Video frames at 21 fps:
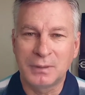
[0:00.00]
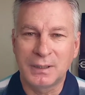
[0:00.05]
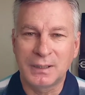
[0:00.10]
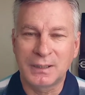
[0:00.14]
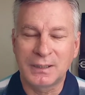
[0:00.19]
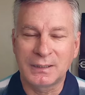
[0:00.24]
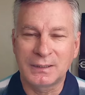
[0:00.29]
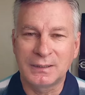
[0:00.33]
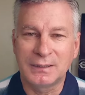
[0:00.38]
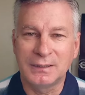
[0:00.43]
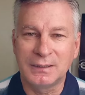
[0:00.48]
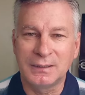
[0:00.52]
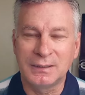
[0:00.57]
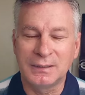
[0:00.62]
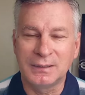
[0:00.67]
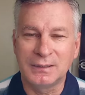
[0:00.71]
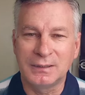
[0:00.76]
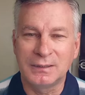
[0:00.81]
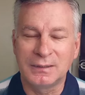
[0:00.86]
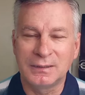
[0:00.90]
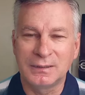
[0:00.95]
para
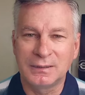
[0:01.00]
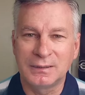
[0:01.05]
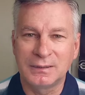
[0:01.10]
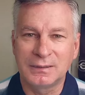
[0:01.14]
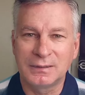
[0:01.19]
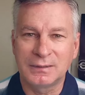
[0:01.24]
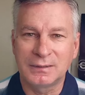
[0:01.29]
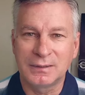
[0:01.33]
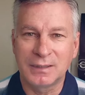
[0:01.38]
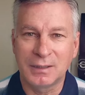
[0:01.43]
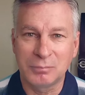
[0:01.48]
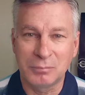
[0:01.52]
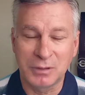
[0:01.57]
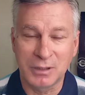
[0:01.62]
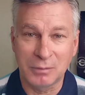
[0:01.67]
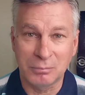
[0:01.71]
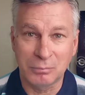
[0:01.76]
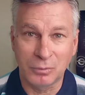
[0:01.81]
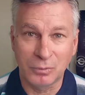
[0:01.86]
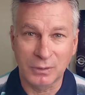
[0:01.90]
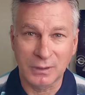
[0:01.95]
que da
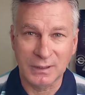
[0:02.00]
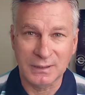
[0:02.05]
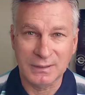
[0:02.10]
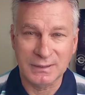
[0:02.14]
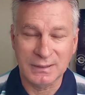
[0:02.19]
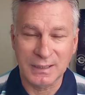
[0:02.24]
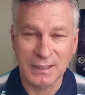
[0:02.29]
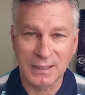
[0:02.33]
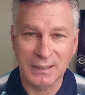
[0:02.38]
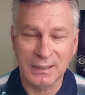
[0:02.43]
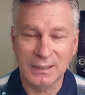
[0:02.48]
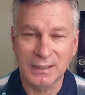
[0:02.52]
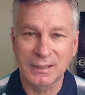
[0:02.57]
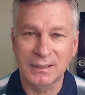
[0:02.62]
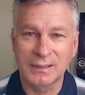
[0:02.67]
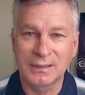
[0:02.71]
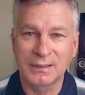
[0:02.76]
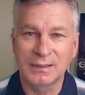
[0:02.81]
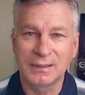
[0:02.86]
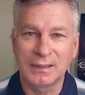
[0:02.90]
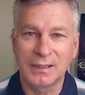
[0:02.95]
minha boca
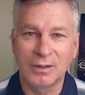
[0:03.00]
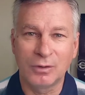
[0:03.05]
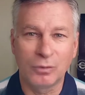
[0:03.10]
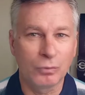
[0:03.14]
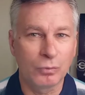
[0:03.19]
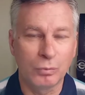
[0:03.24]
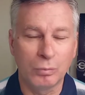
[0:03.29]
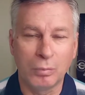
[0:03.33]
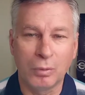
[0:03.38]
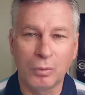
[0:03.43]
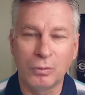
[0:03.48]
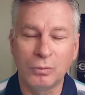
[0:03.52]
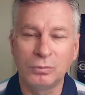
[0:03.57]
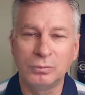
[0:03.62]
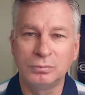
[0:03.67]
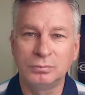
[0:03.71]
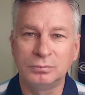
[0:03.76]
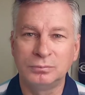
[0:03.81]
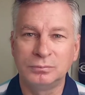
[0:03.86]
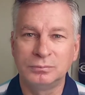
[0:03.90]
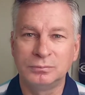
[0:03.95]
saia algo
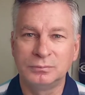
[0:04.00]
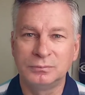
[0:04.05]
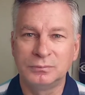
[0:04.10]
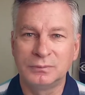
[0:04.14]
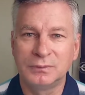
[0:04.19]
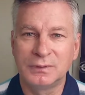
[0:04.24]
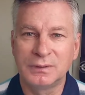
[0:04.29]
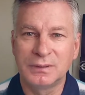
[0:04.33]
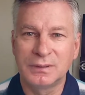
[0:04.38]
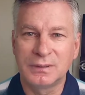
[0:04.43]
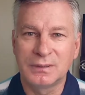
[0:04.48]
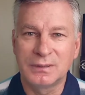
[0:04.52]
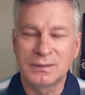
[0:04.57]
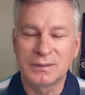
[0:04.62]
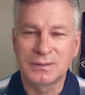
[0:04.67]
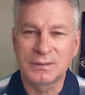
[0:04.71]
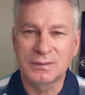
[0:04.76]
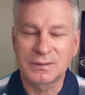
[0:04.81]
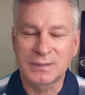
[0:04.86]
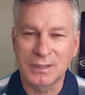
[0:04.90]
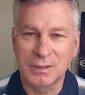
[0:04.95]
bom,
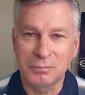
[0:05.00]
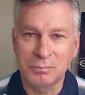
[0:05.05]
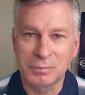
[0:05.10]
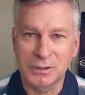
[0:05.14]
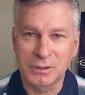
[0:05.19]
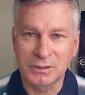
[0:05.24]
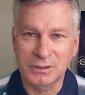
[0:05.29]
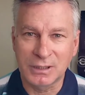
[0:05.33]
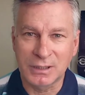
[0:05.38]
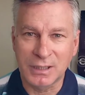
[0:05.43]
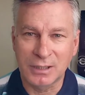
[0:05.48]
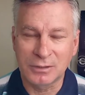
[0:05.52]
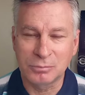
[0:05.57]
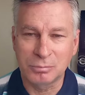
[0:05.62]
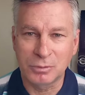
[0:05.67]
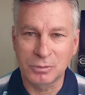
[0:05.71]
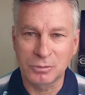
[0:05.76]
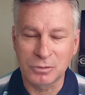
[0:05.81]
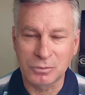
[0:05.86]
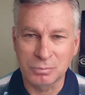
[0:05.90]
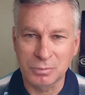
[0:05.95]
sempre gerado
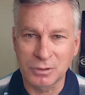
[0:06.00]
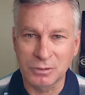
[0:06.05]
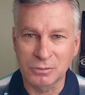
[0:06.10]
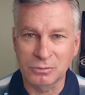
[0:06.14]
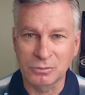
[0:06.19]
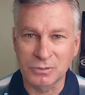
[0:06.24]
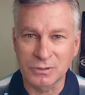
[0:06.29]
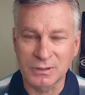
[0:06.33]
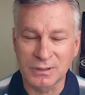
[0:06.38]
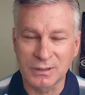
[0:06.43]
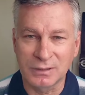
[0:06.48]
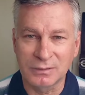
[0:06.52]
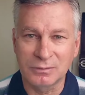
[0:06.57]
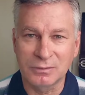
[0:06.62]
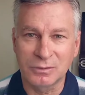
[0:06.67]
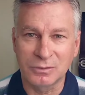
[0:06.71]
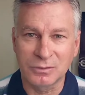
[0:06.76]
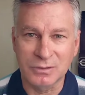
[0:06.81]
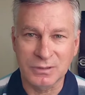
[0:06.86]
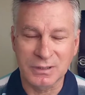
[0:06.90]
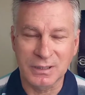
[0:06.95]
pelo Espírito Santo
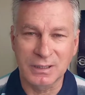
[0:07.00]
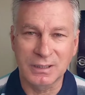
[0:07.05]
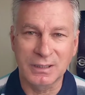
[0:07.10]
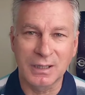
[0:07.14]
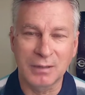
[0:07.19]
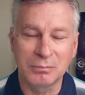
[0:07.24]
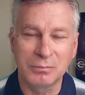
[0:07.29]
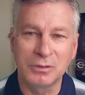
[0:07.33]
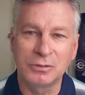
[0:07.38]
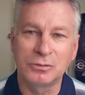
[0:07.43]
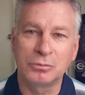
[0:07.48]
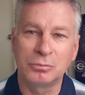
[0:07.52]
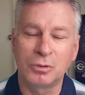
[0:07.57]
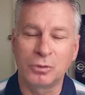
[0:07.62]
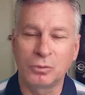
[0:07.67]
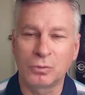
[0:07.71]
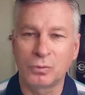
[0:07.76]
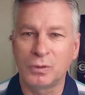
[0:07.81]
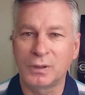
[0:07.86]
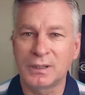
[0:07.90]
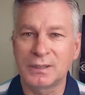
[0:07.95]
que eu sei que habita o
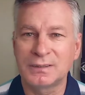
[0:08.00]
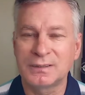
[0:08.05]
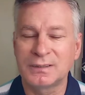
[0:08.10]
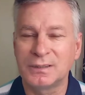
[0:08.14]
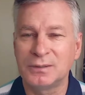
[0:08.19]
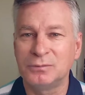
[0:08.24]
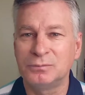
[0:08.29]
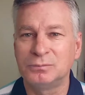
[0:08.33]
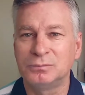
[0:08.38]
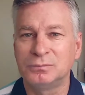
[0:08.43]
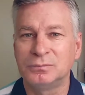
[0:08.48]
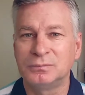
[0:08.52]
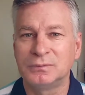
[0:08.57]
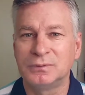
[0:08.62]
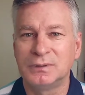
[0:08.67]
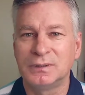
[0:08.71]
meu coração,